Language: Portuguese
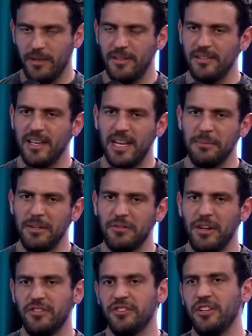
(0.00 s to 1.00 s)

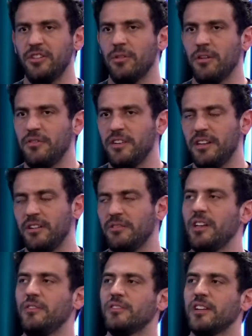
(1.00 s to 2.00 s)
Sinceramente, eu acho que em off ele
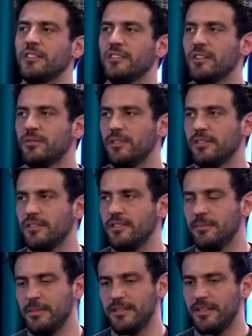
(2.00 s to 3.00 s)
não deve usar tanta coisa
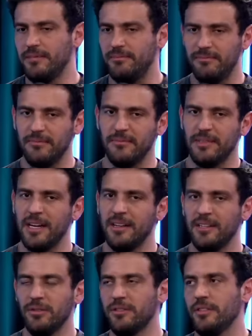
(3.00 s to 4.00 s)
assim, mas aí,
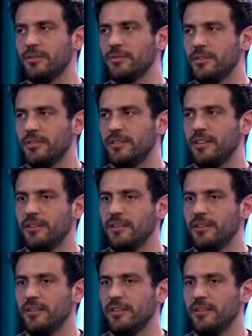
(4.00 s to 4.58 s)
cara, tem outras coisas.